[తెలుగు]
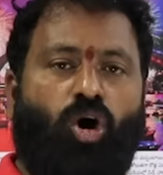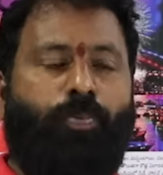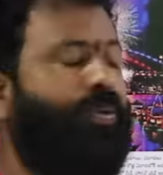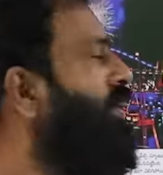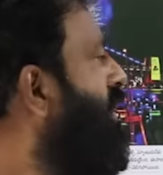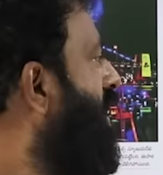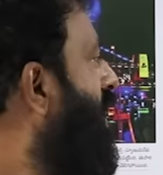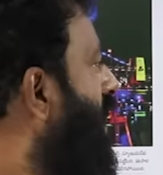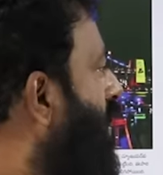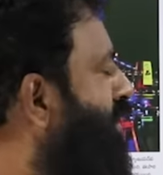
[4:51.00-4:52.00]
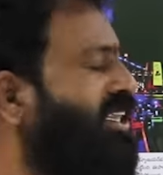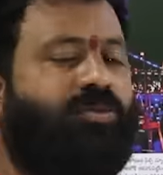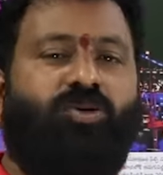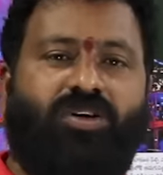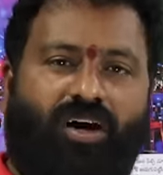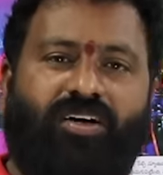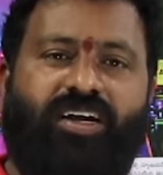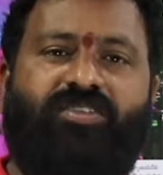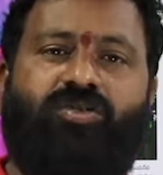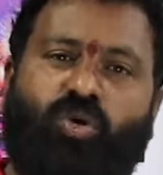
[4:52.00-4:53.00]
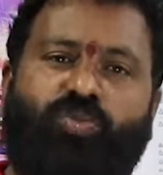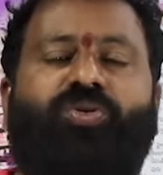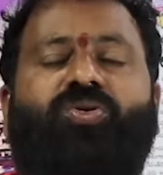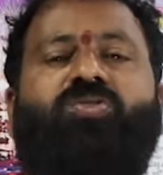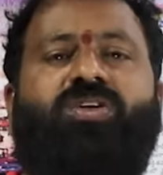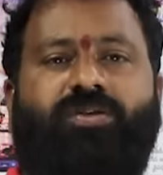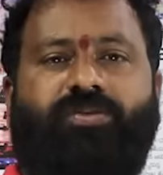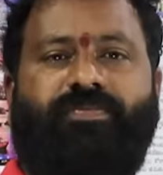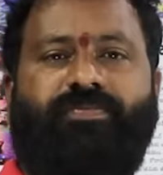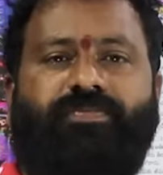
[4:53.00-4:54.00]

టాప్ అబద్ధము కాంగ్రెస్ తోబుట్టులు వాళ్ళు